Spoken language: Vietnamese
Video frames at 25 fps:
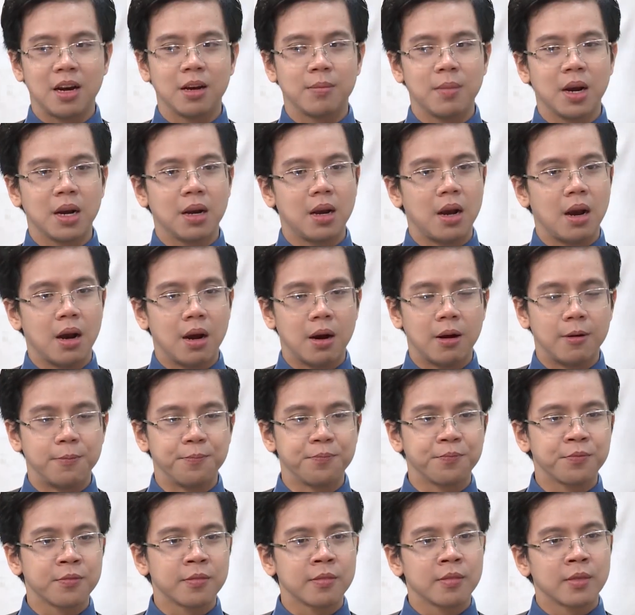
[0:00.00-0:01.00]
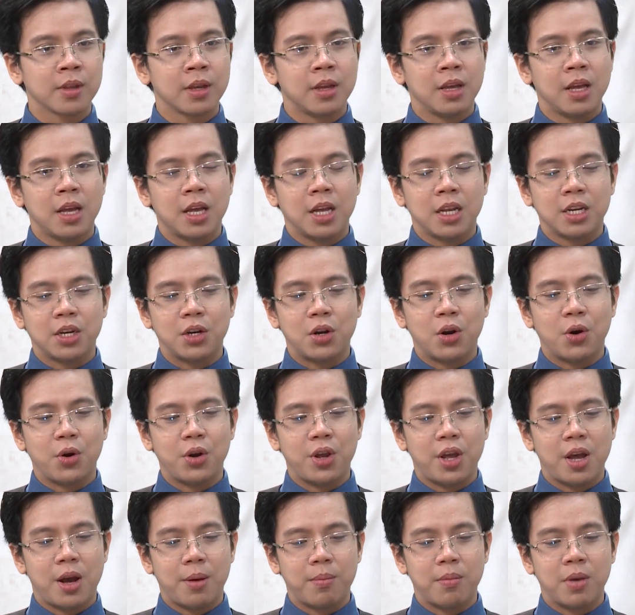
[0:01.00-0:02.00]
thật bất ngờ
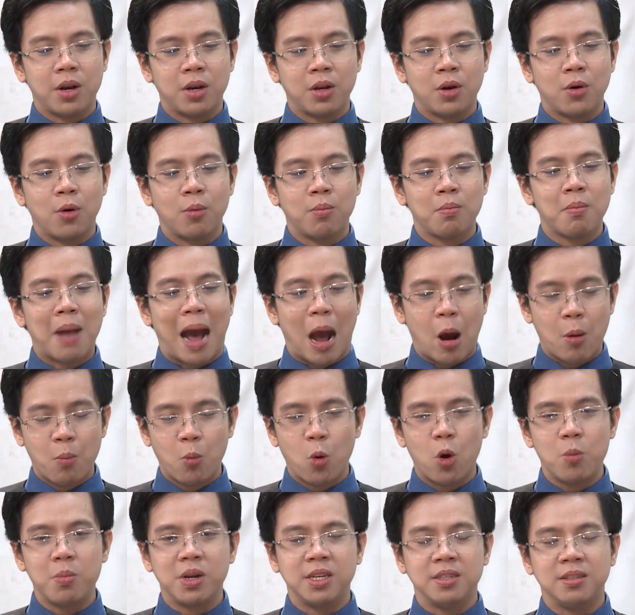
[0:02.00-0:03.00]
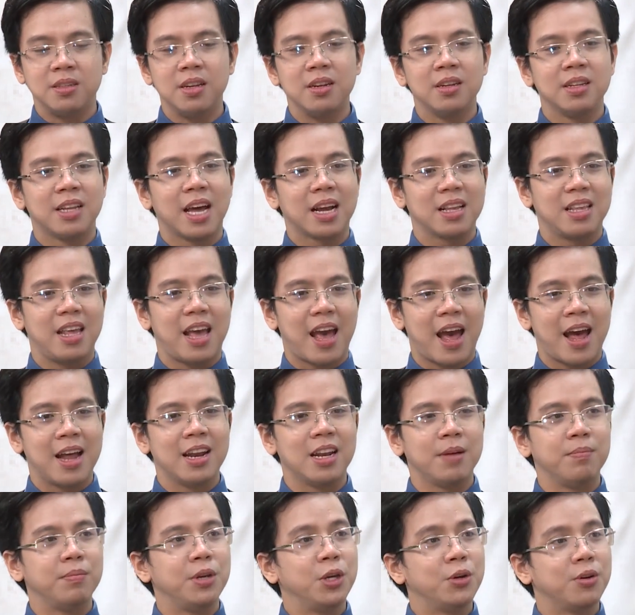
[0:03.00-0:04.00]
rồi à, mình cũng mạo muội mình xin tác giả
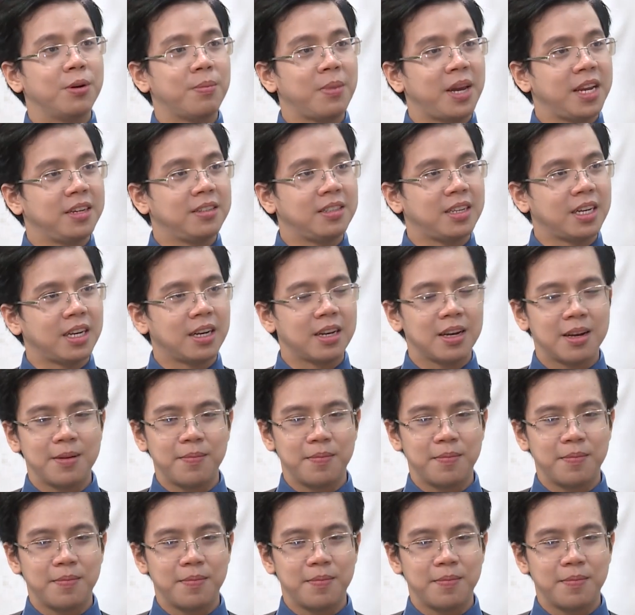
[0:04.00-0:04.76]
là Mew Amazing á